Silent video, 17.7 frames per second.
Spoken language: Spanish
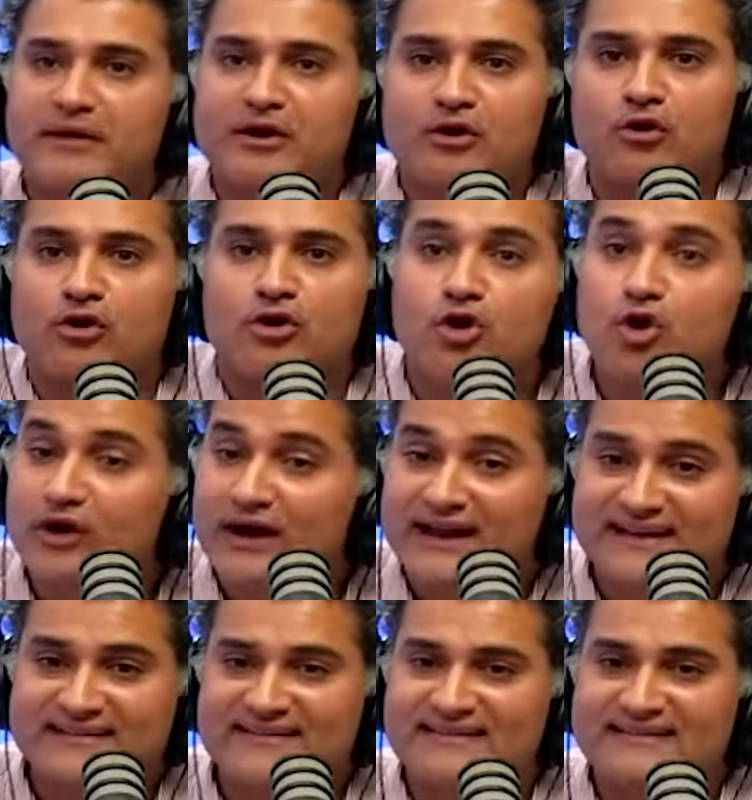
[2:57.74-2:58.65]
lo que
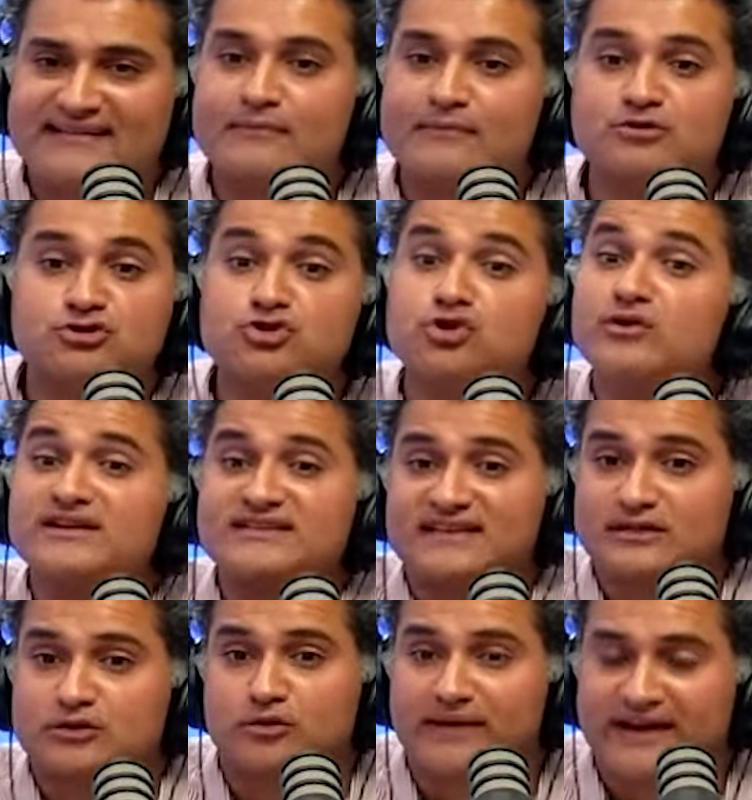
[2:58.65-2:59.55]
necesitamos no es
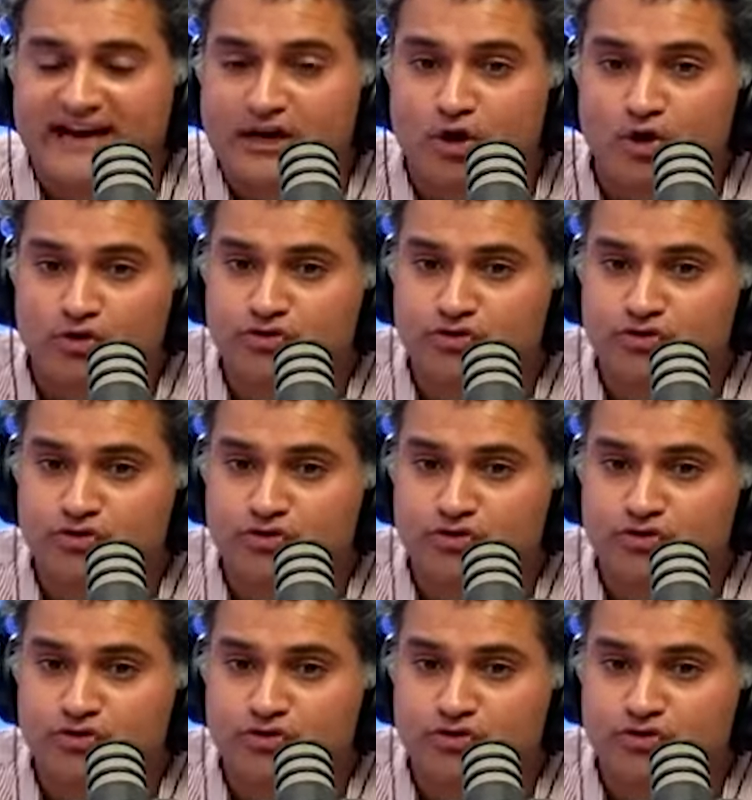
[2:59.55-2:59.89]
retomar el control